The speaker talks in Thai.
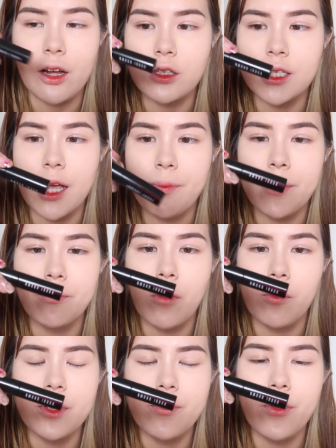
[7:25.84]
ก็ใช้เป็น
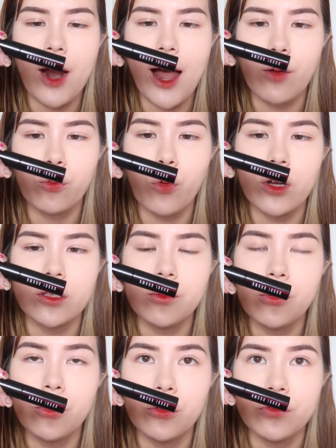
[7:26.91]
Bobbi Brown
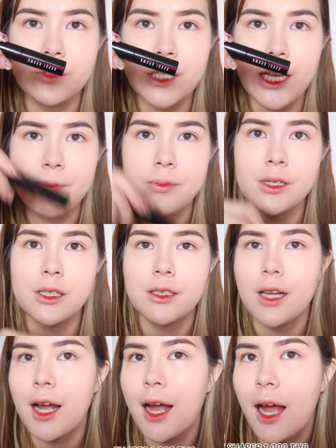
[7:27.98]
Waterproof Shaper
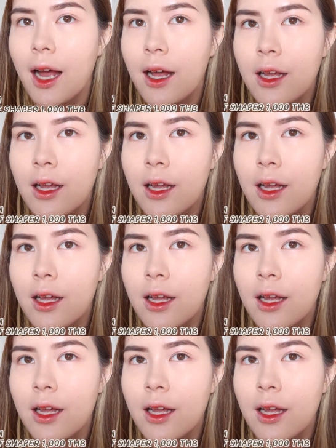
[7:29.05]
นะคะ